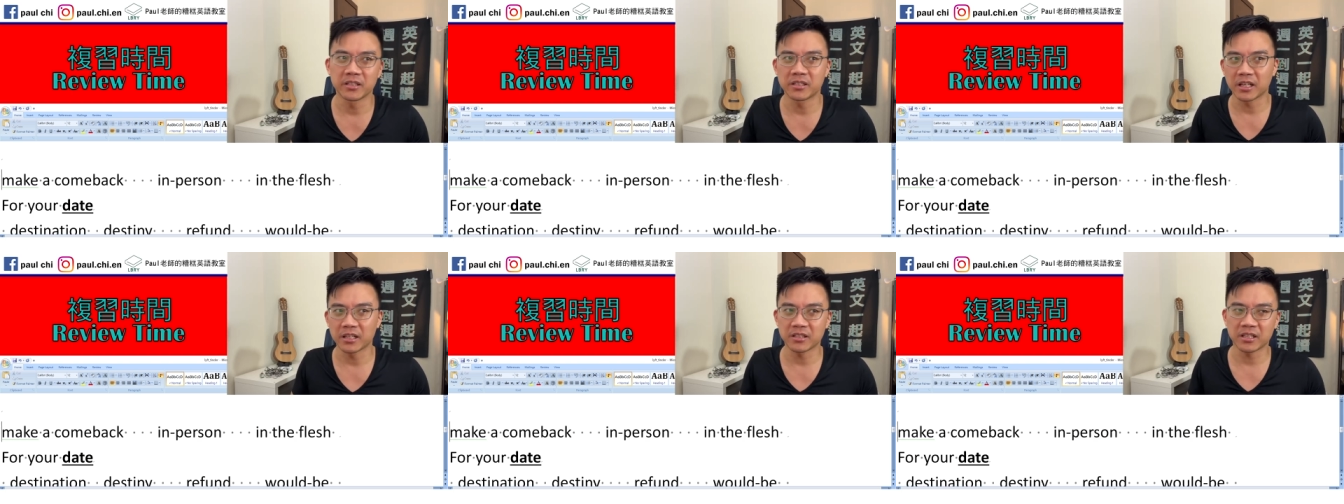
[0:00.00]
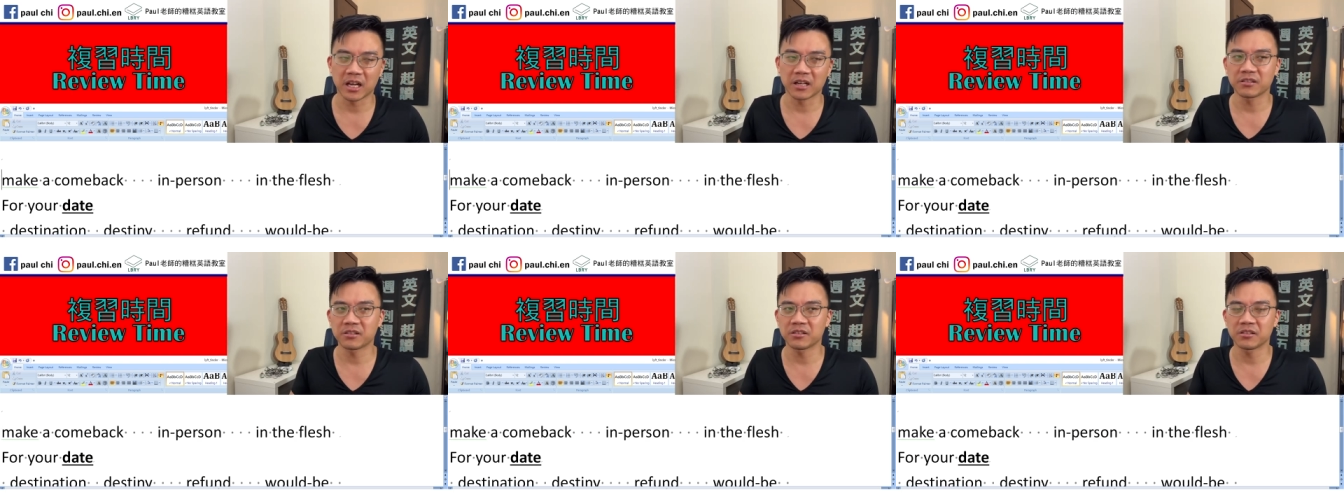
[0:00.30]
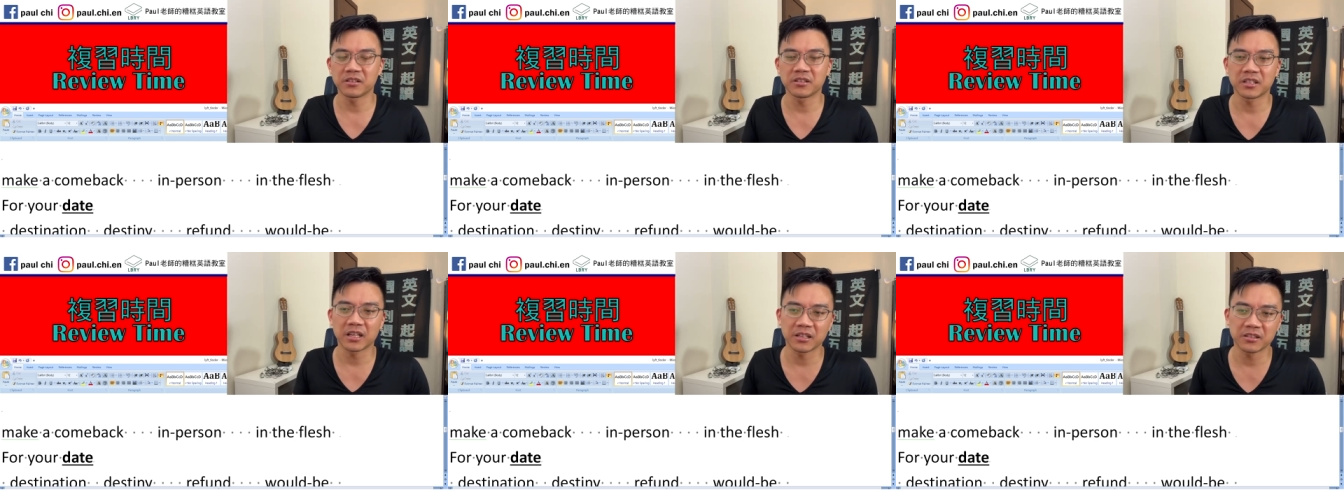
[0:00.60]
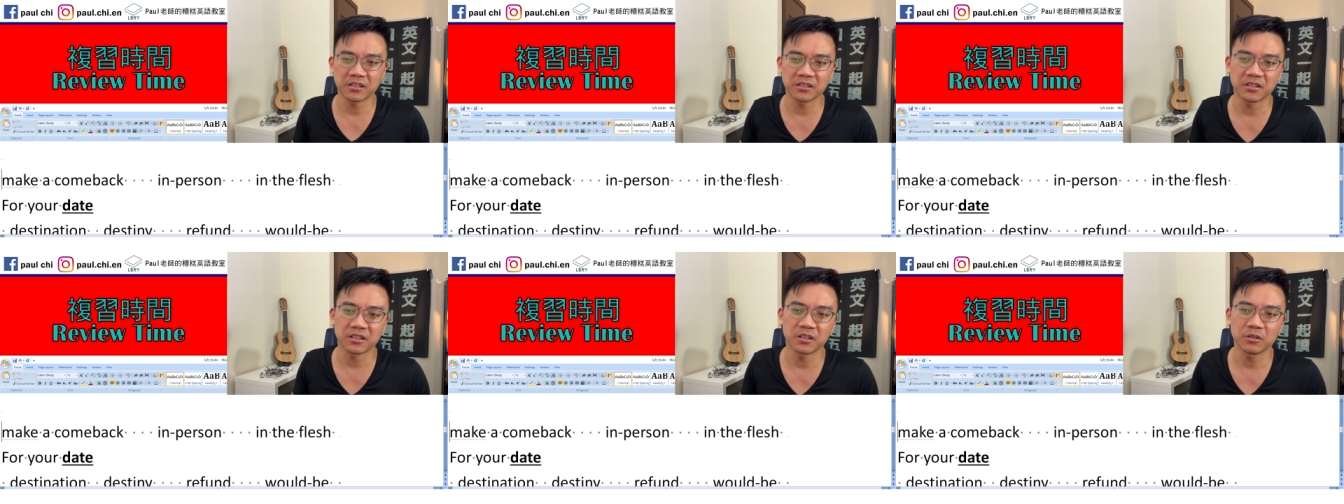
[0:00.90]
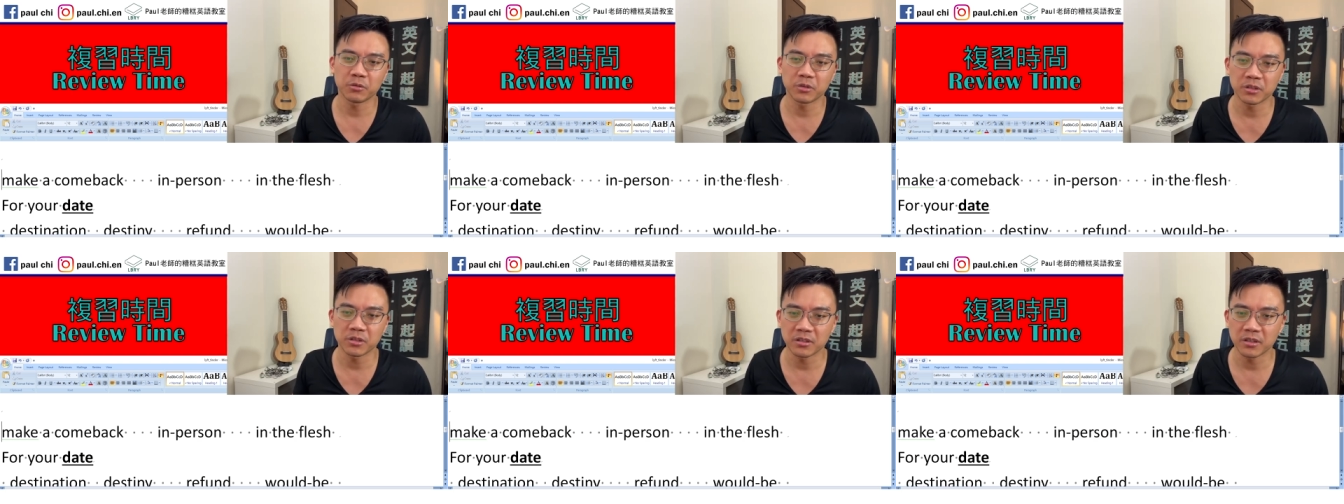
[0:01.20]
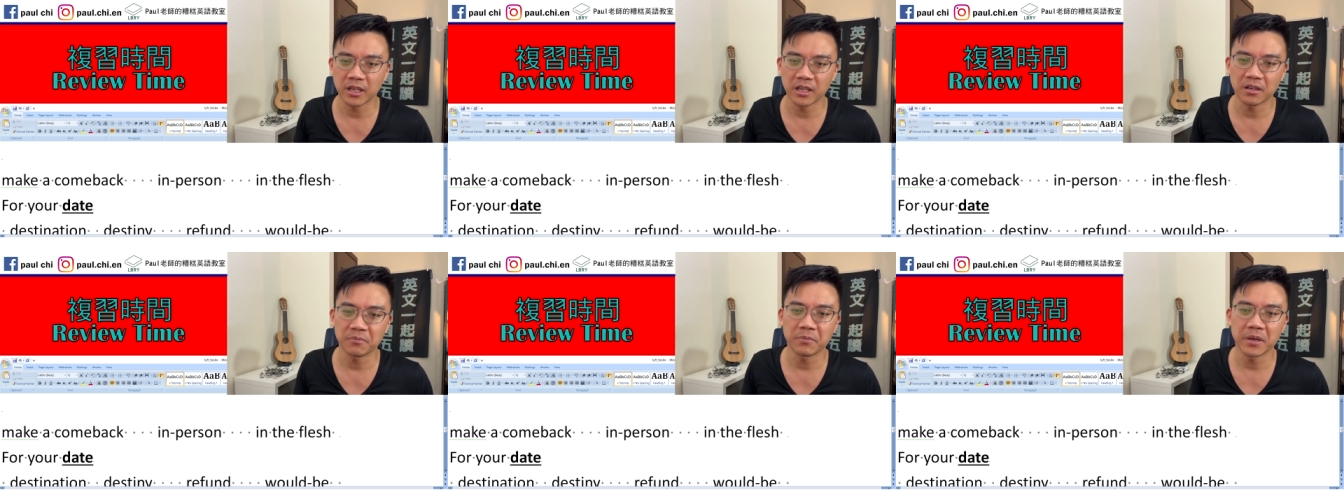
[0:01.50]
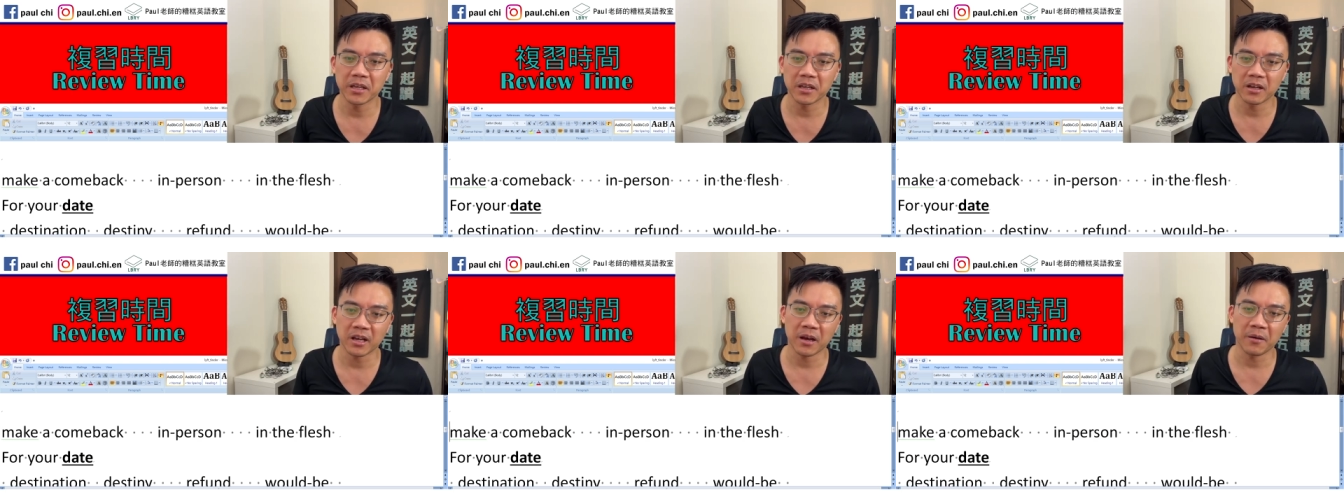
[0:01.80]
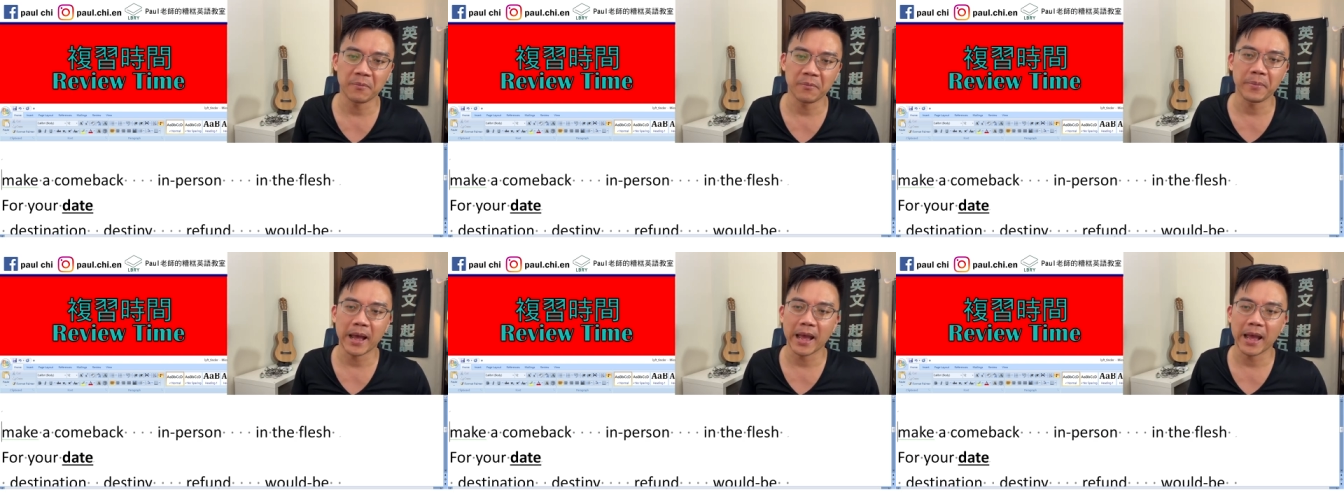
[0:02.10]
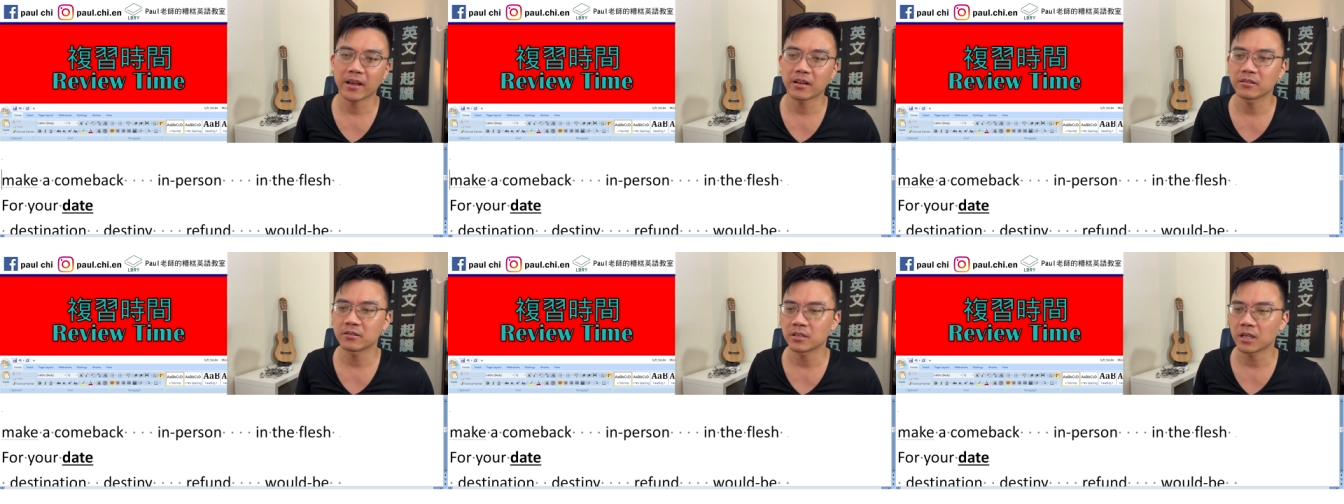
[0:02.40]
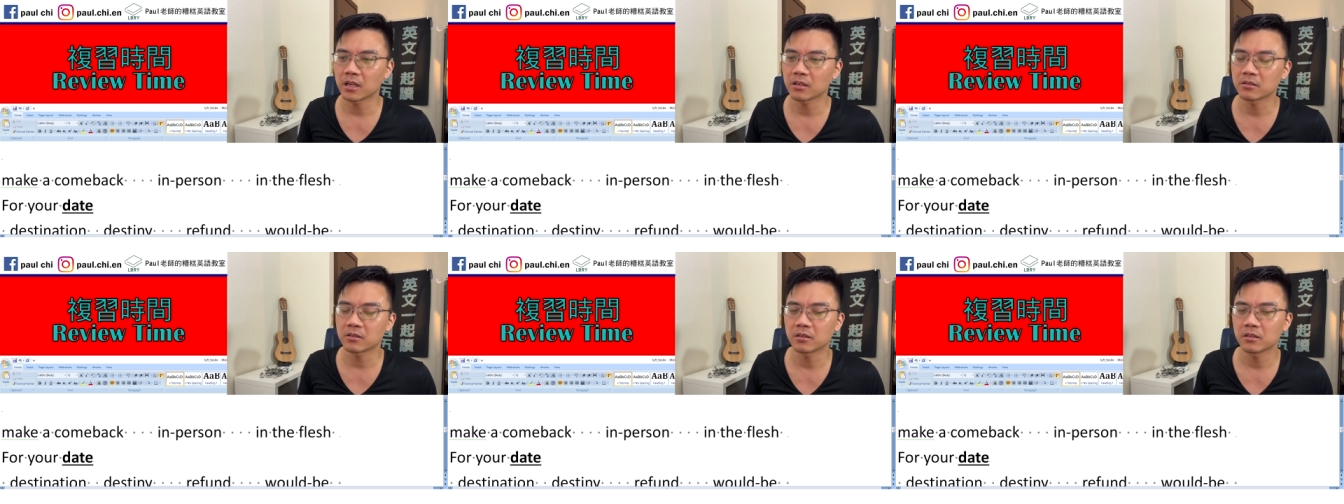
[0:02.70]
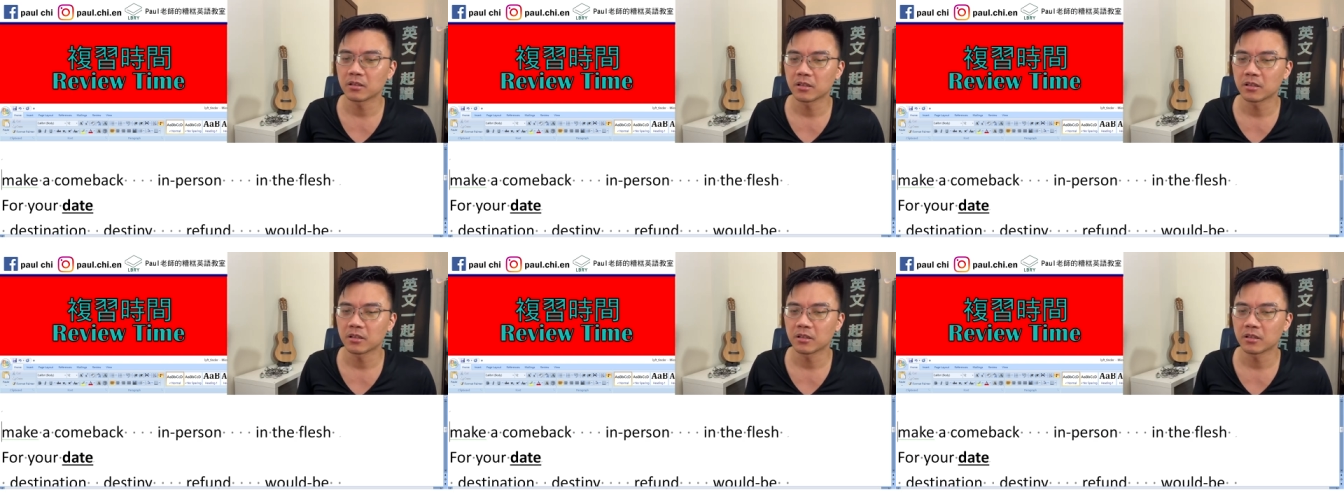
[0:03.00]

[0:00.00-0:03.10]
再尝试一下自己或之类的，make a comeback 这样子，